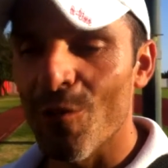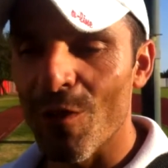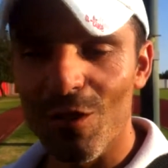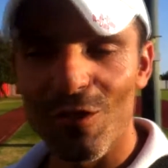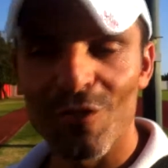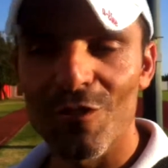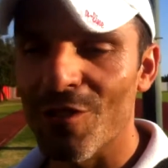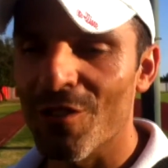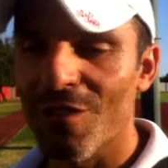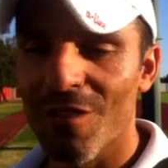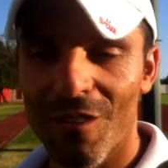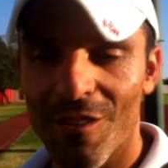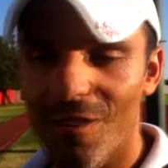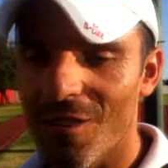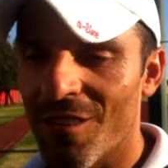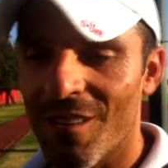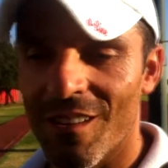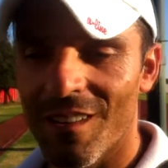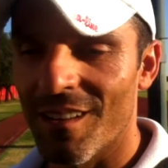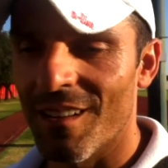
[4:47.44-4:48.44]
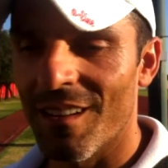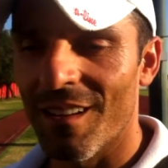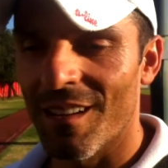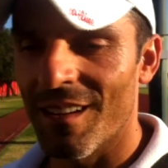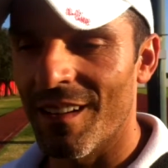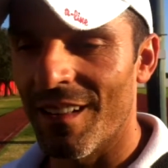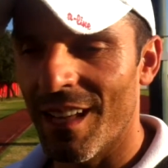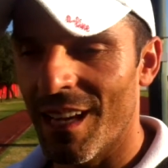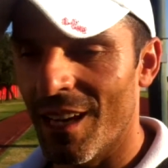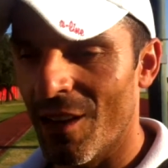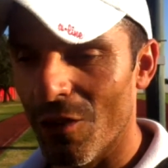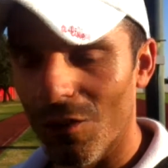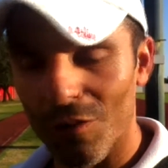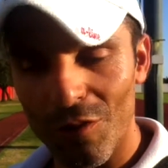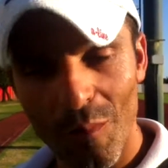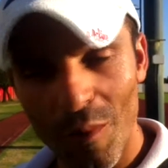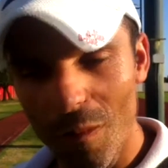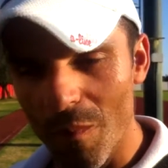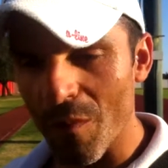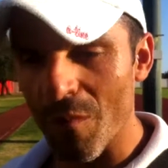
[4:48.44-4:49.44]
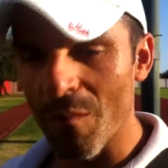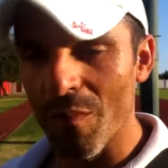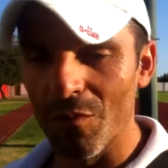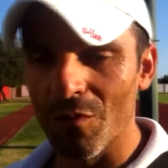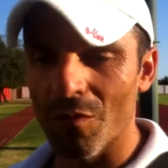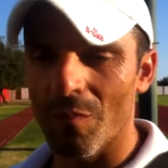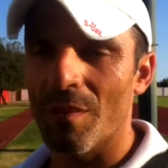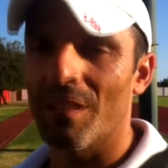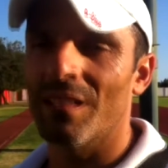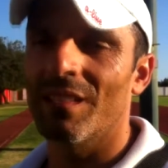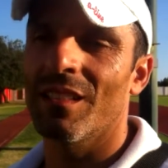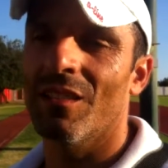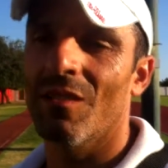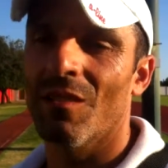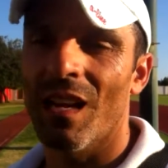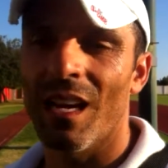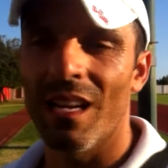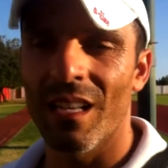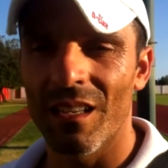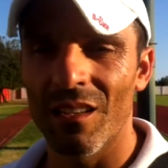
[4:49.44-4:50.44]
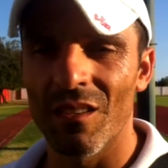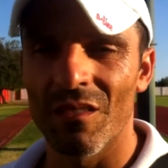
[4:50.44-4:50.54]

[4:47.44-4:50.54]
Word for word: Questo sono, è colto proprio un punto particolare,